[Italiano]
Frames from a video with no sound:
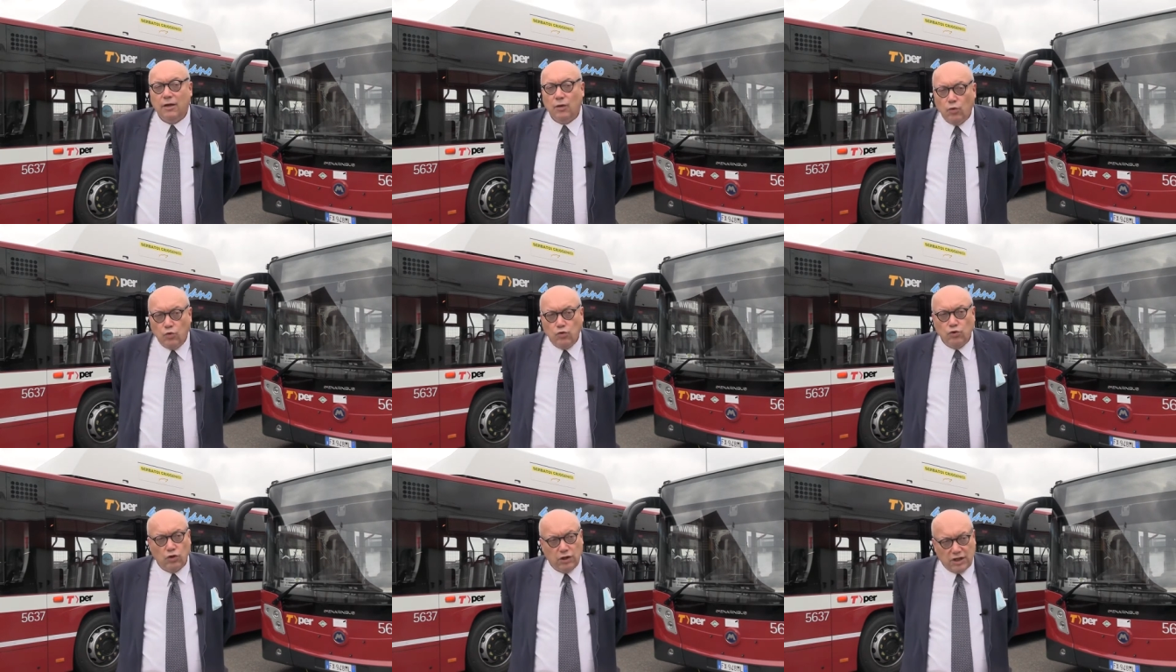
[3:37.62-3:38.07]

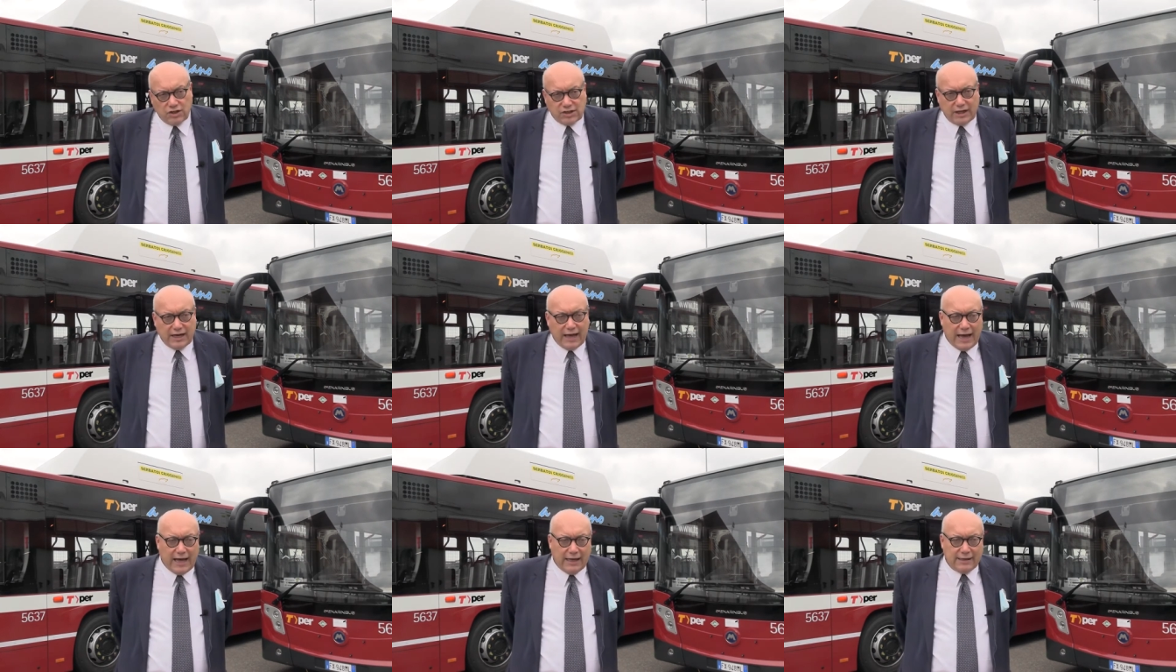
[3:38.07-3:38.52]
uno da
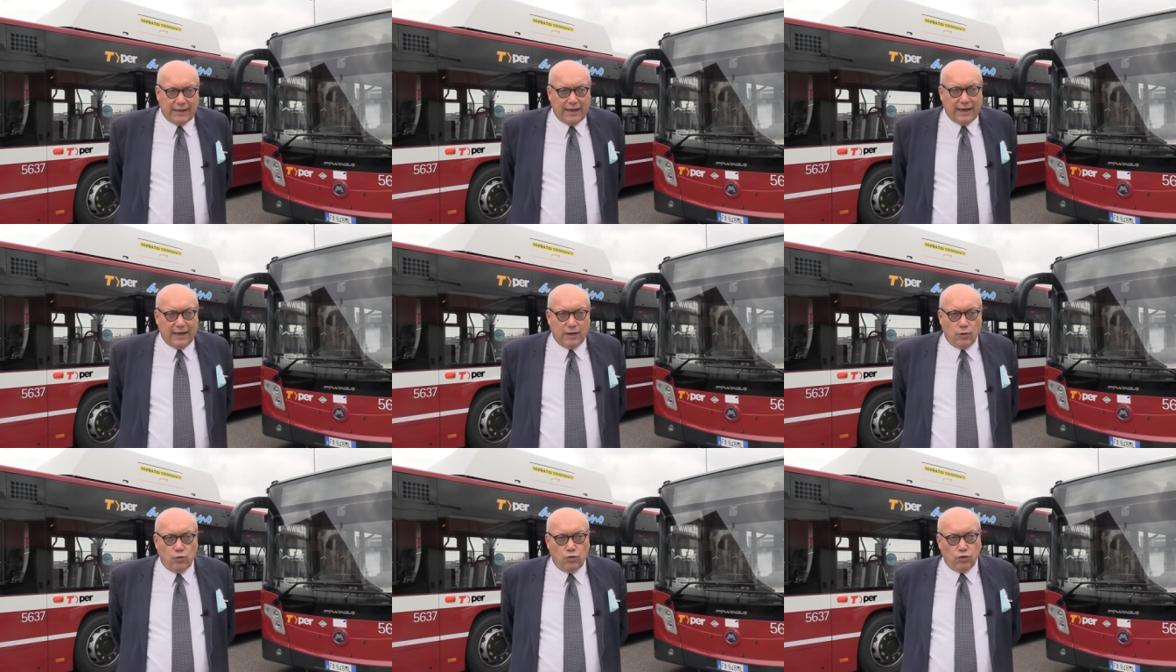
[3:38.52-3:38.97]

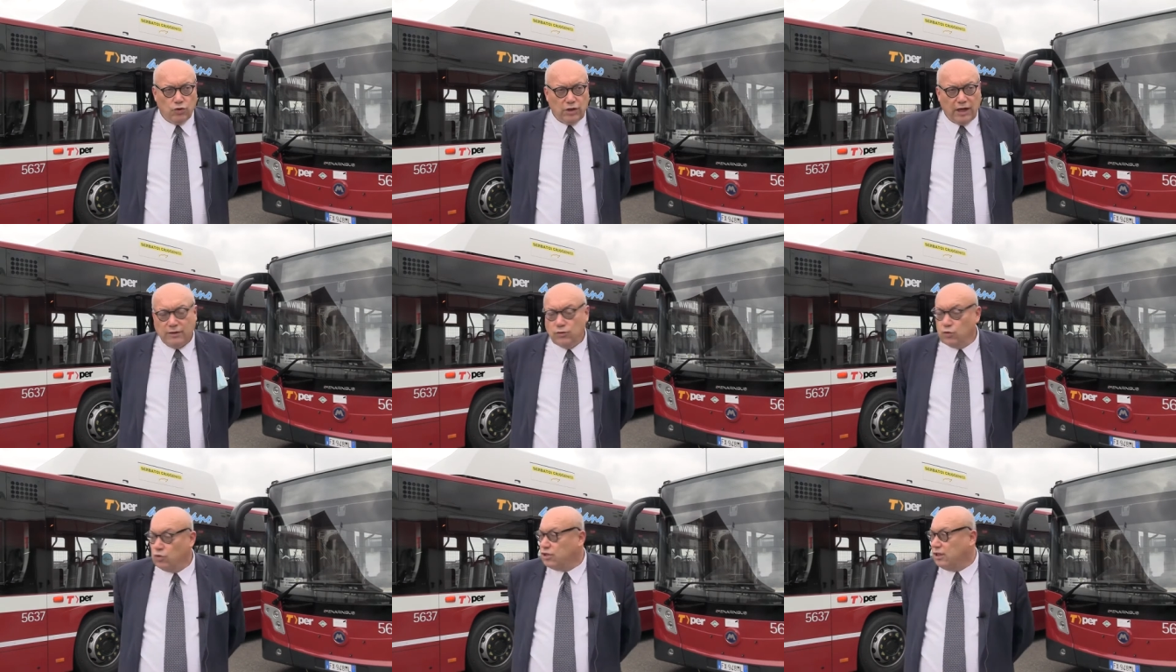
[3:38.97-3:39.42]
Scania e uno da
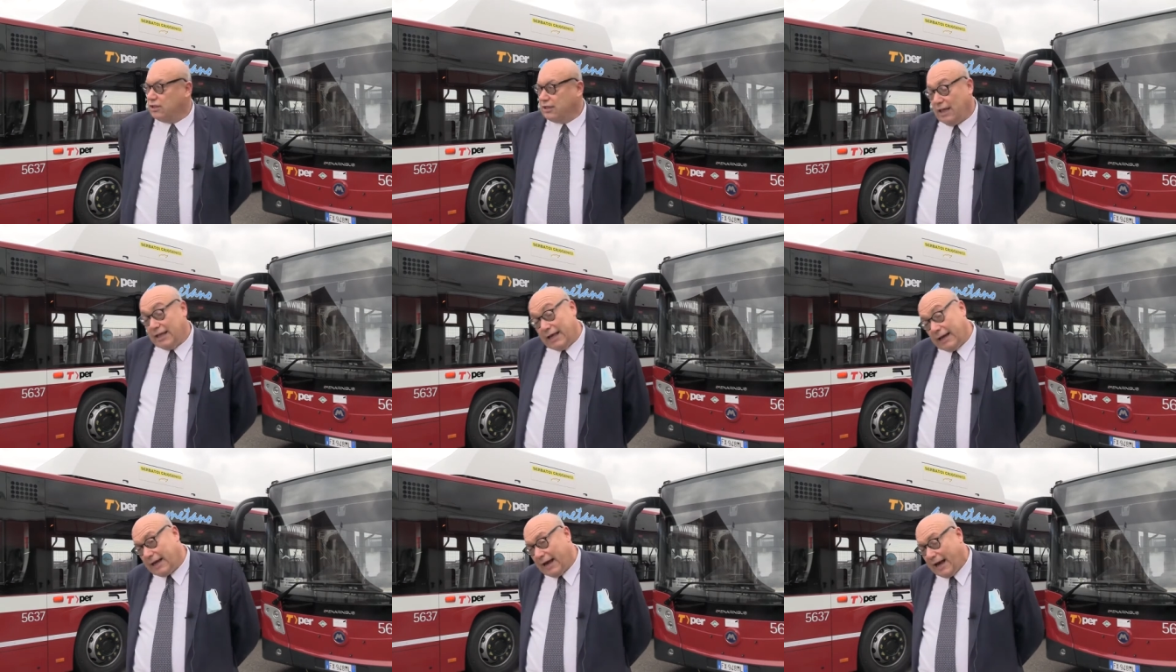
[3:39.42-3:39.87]
Industria
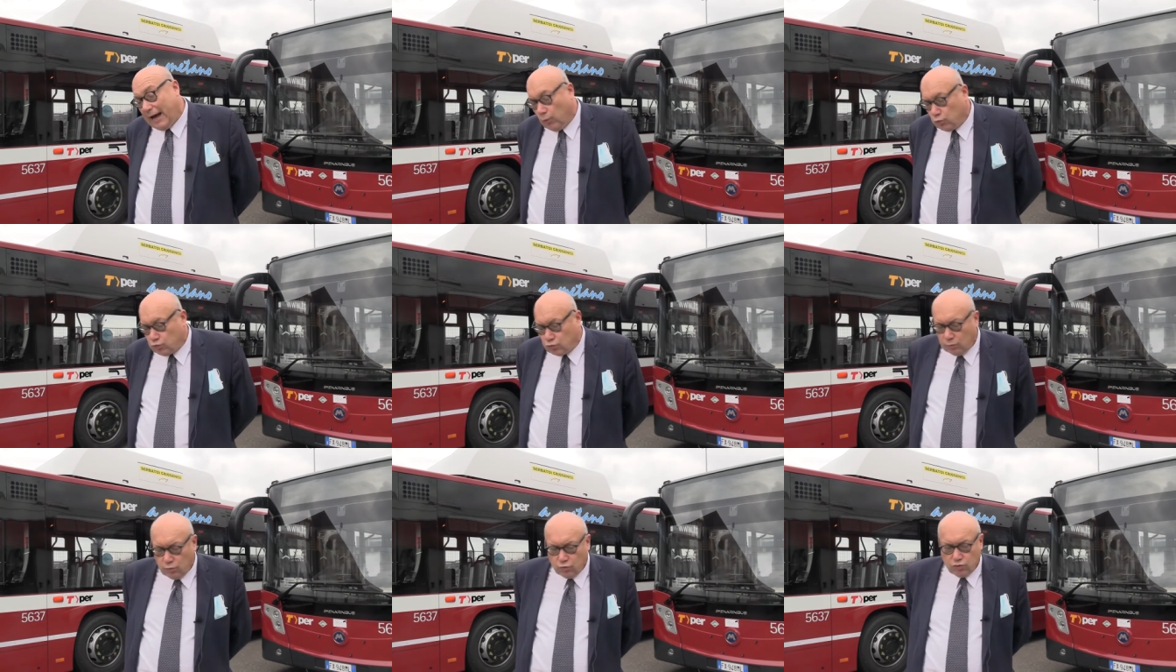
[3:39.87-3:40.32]
Italiana
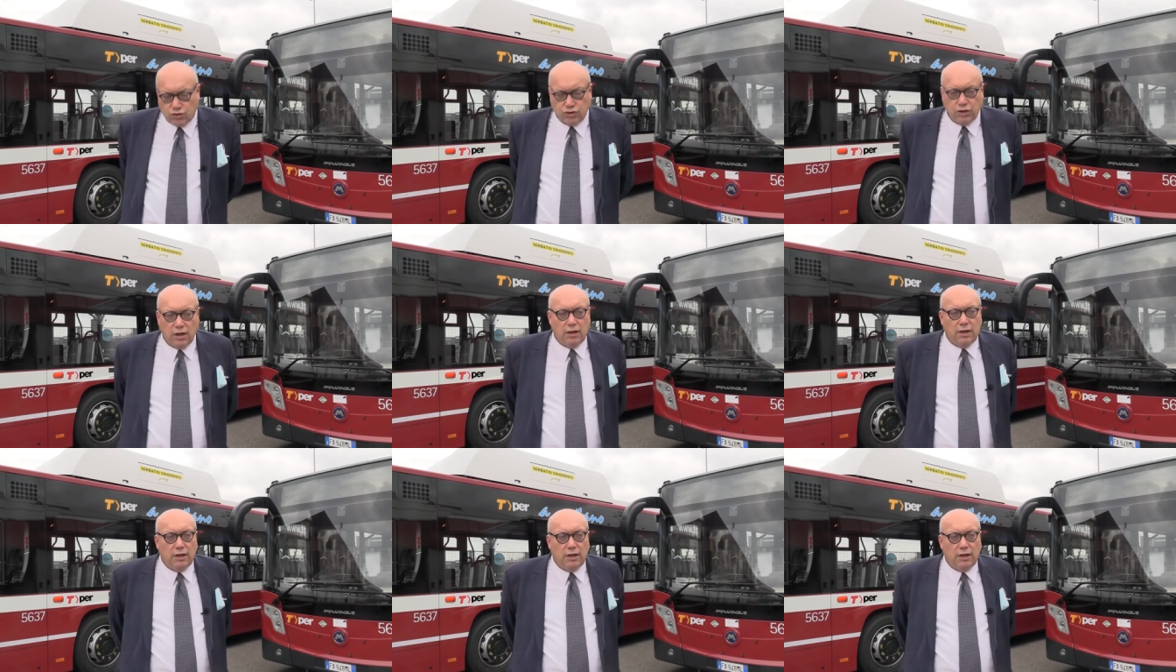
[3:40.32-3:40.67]
Autobus,